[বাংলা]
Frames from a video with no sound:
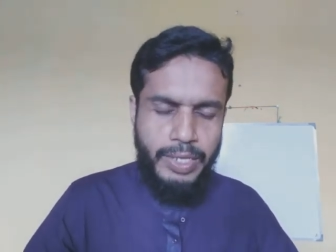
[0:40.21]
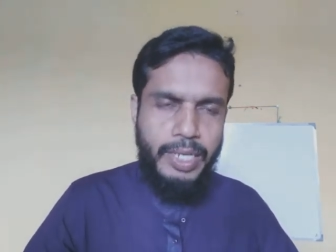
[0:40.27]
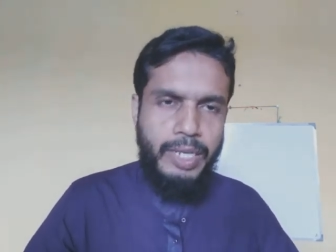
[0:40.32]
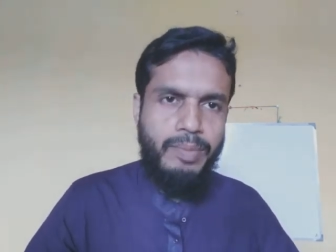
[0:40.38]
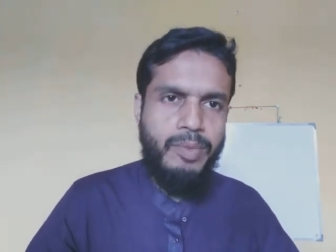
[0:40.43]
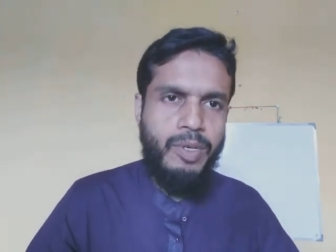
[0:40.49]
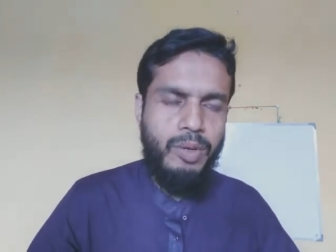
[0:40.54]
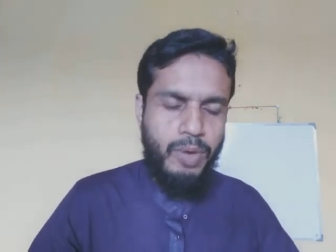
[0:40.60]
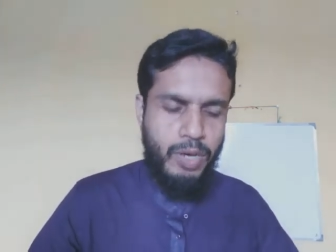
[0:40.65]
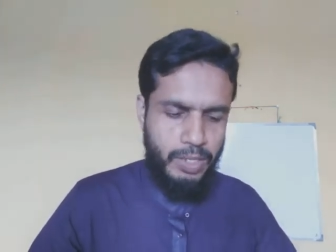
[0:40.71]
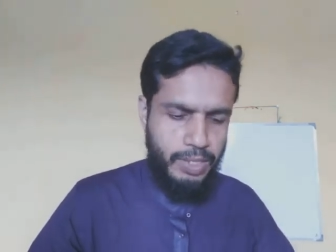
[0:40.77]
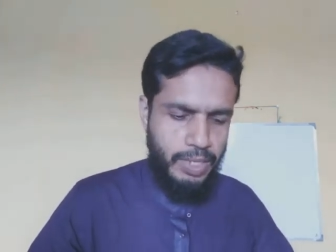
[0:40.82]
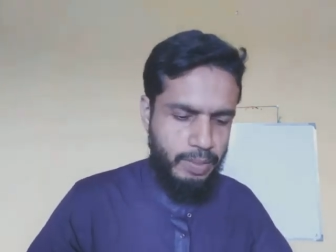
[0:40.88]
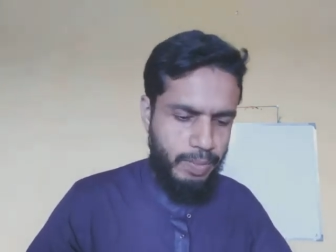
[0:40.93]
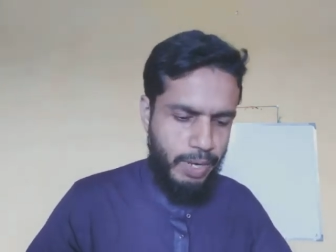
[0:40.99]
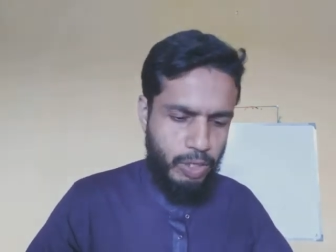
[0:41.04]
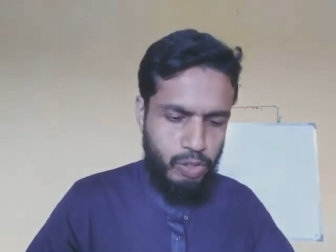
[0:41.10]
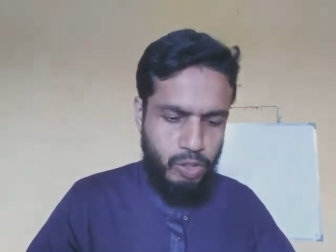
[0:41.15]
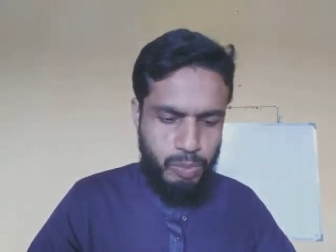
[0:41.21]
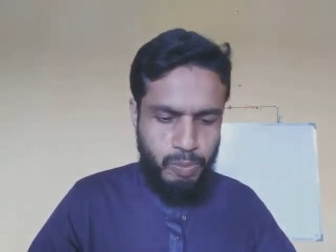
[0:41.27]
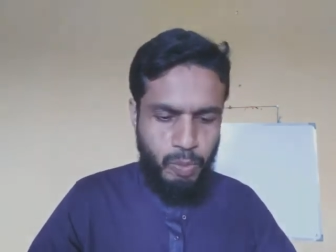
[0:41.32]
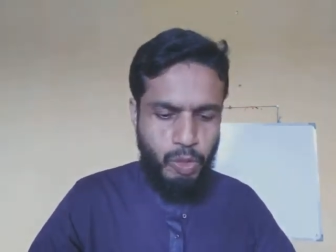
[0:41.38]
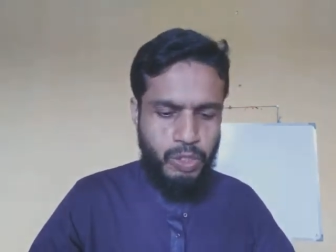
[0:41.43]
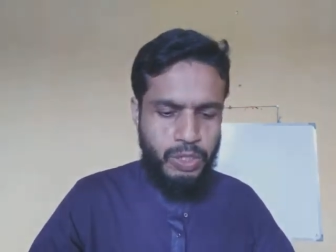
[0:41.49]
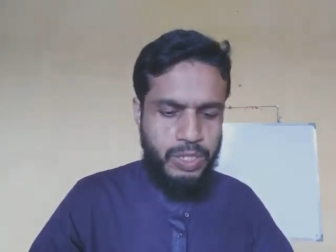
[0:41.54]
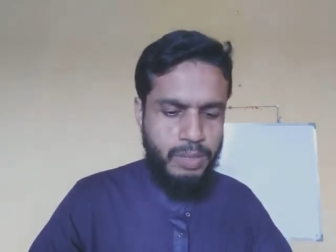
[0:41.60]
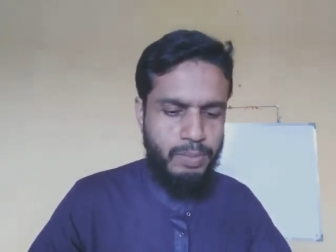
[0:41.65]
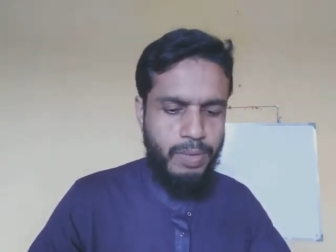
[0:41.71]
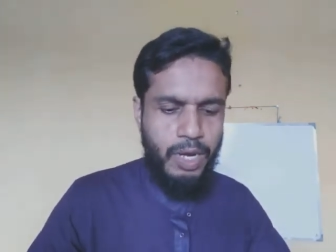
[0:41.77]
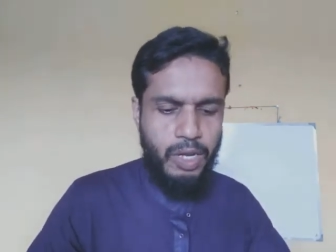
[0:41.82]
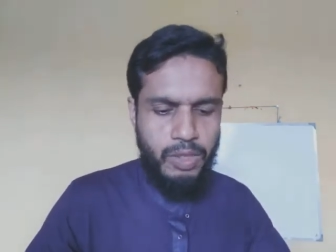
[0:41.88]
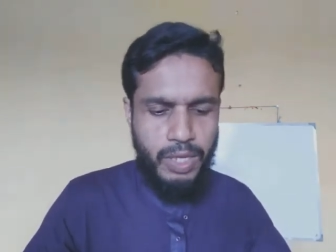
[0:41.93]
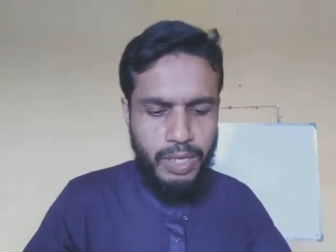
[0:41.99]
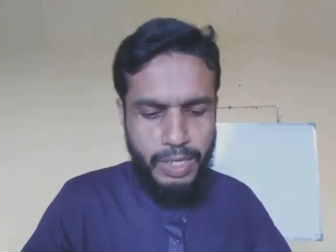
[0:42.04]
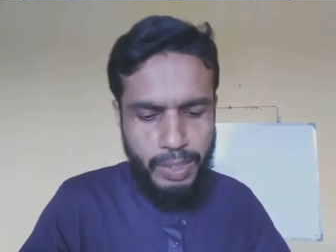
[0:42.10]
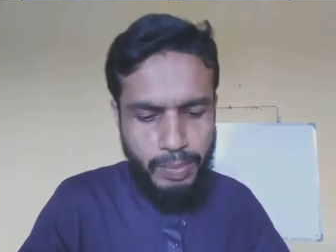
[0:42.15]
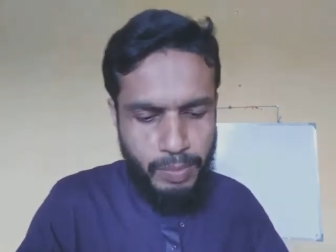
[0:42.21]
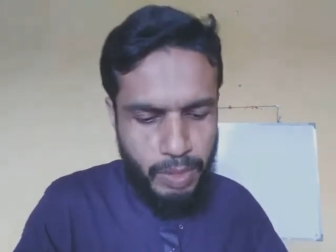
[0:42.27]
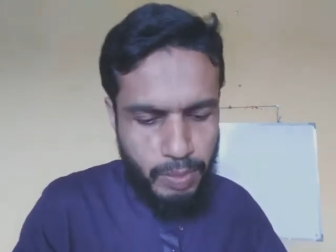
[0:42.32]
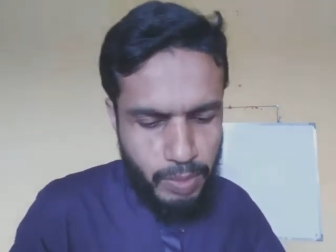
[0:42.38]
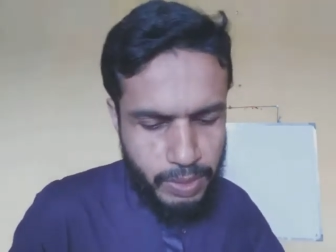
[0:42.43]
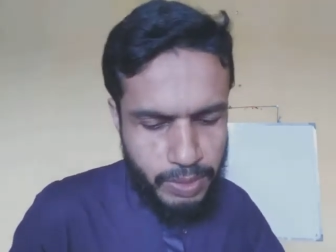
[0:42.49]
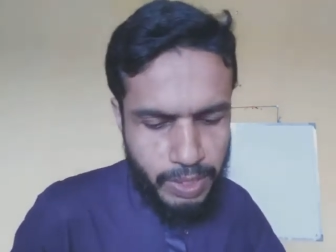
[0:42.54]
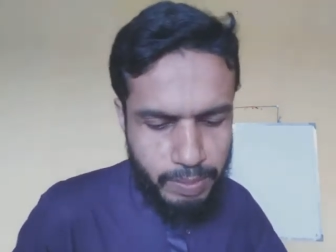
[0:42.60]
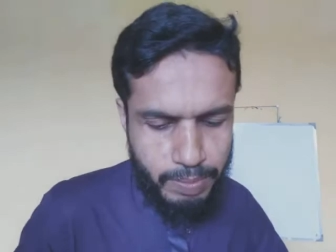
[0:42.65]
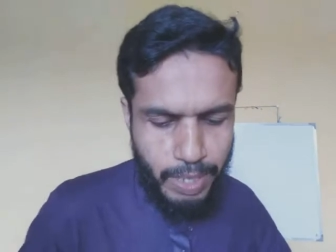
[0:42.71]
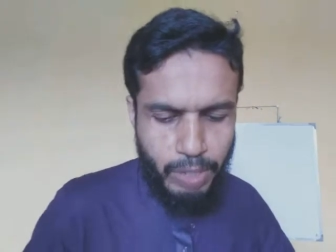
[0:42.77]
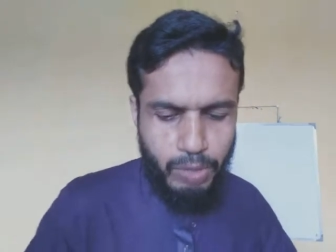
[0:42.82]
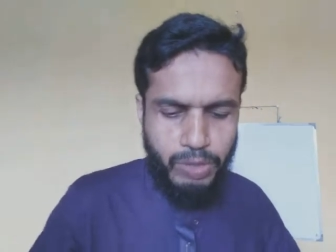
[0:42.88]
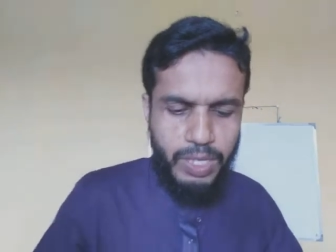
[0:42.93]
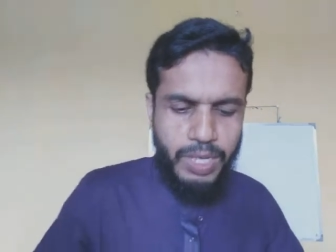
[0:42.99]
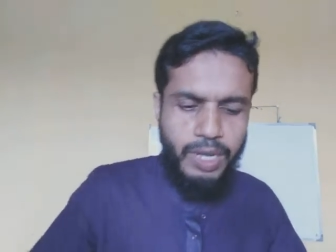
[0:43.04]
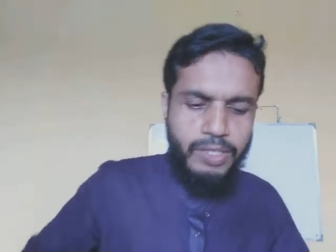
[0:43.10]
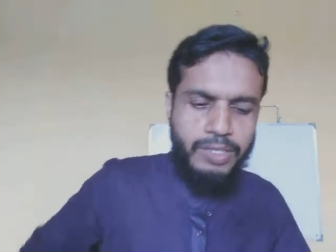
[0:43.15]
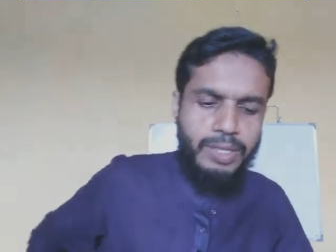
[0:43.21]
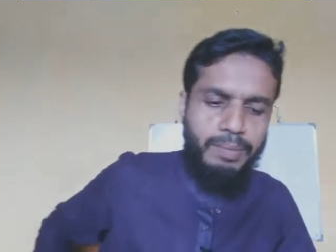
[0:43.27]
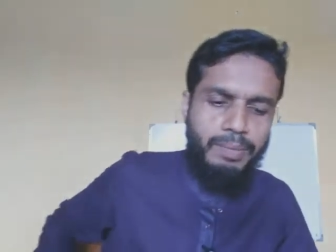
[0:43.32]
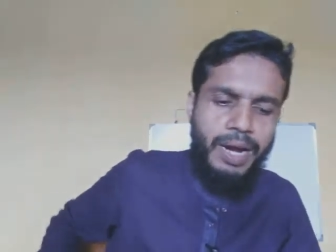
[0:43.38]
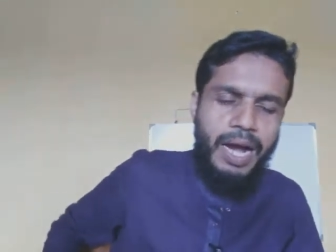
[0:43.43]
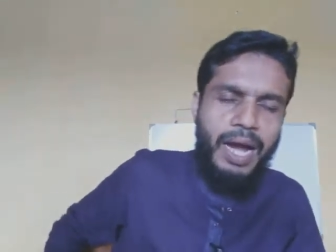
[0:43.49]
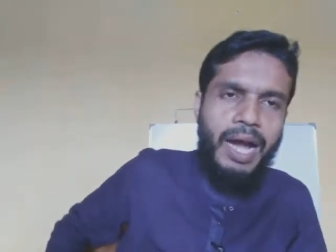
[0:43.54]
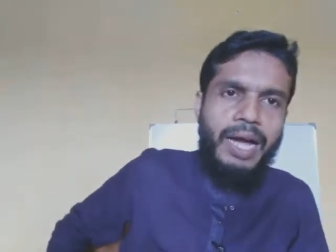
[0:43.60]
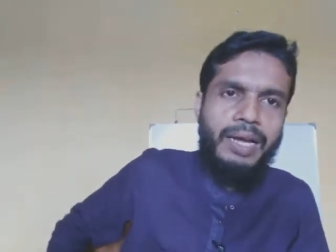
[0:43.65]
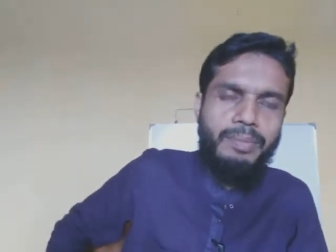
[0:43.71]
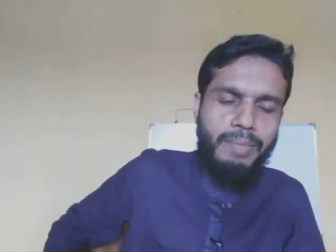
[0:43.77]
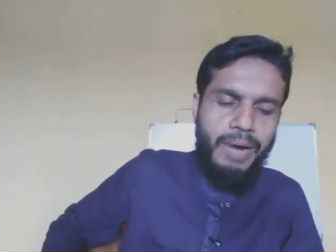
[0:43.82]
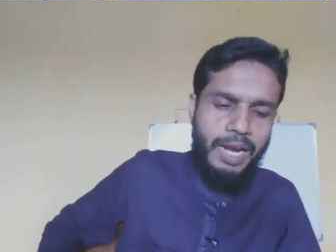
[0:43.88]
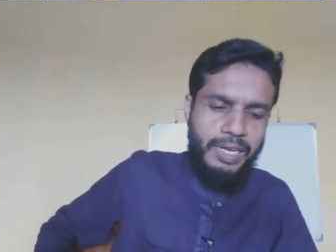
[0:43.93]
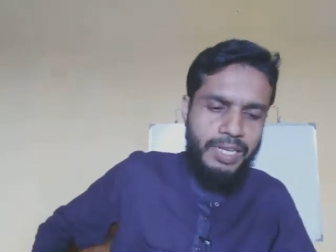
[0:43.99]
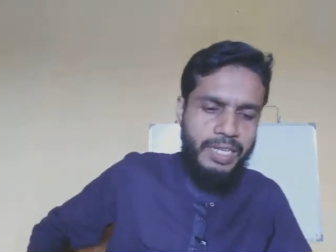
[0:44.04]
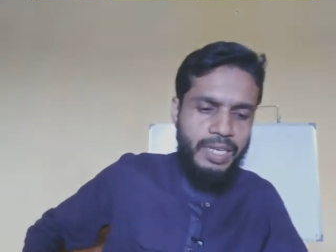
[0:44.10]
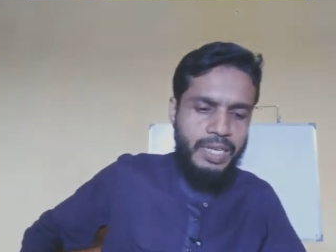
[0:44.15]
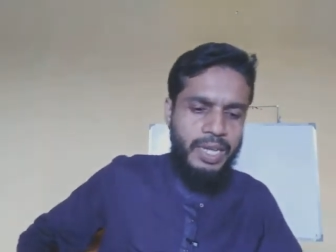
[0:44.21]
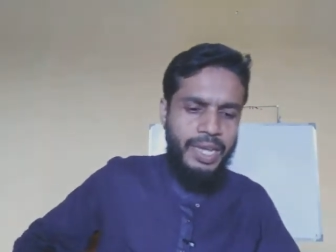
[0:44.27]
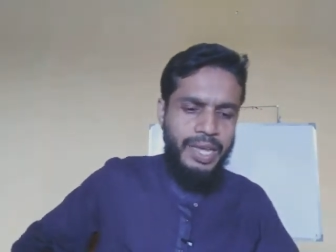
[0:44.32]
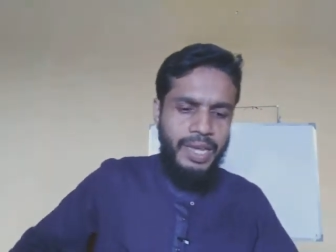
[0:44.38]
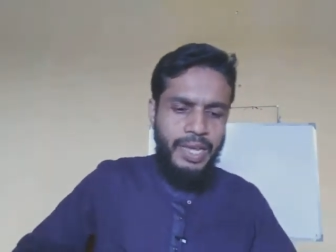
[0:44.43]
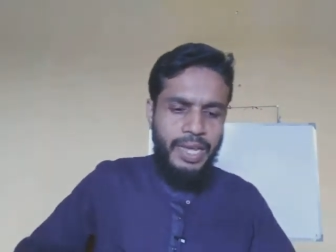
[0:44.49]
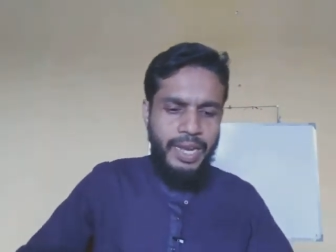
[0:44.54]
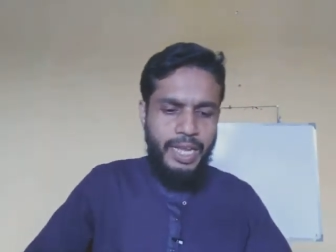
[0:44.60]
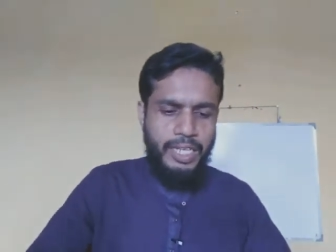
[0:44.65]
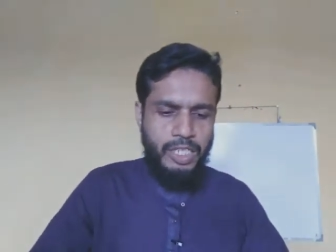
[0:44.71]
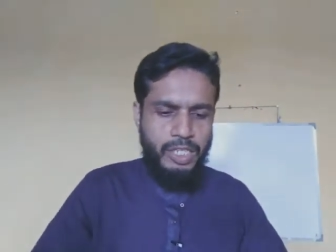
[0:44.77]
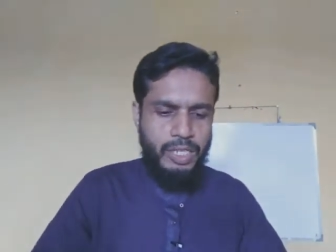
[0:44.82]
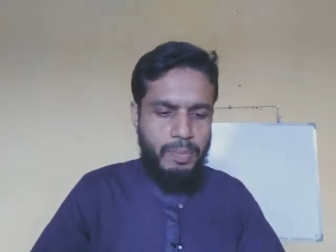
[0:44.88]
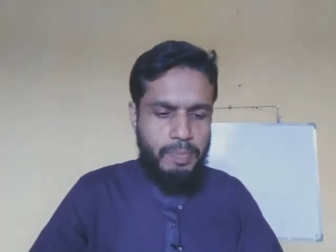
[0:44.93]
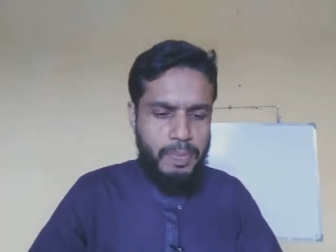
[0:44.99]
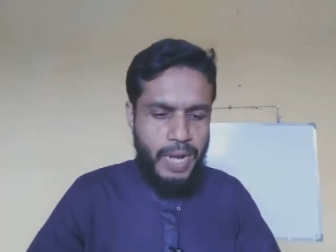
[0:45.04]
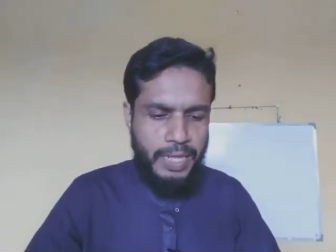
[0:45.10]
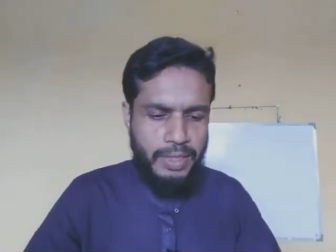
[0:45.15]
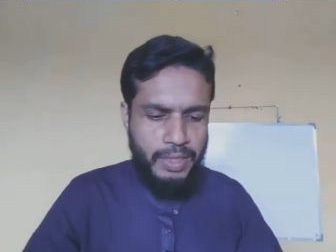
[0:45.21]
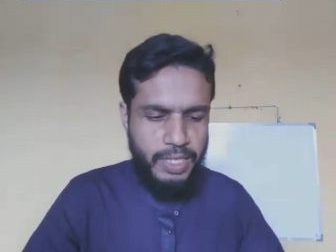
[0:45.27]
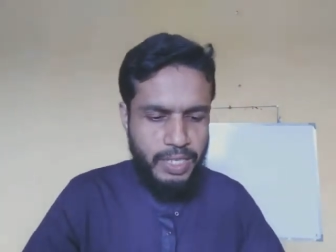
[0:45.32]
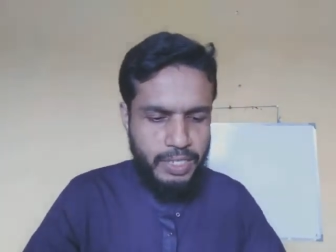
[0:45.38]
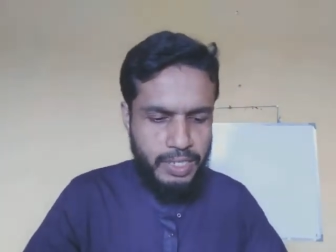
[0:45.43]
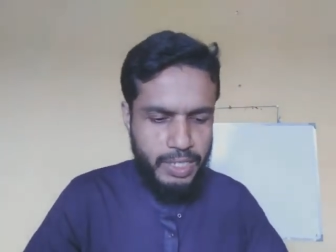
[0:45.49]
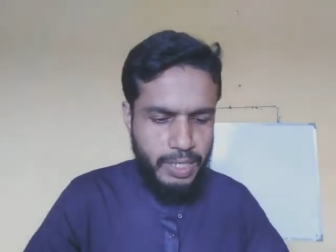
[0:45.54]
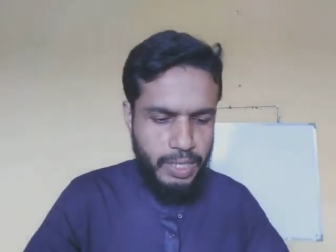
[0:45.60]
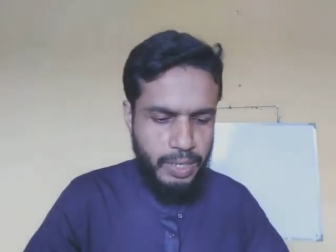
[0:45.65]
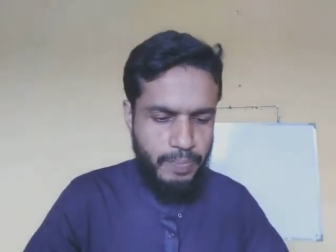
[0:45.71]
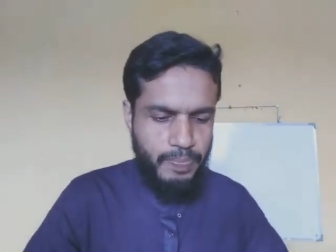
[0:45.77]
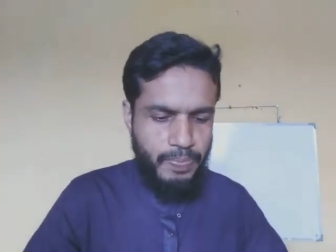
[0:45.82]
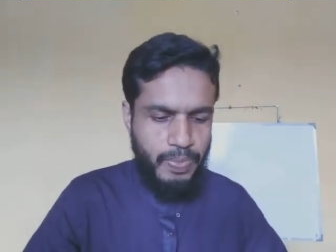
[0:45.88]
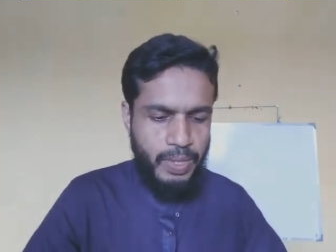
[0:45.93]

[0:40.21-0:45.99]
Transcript: নিম্নবর্ণের মানুষ পশ্চিম ভারতের নিম্নবর্ণের মানুষ এরা হচ্ছে মাহার মালি এরা হচ্ছে সব প্রান্তিক শ্রেণী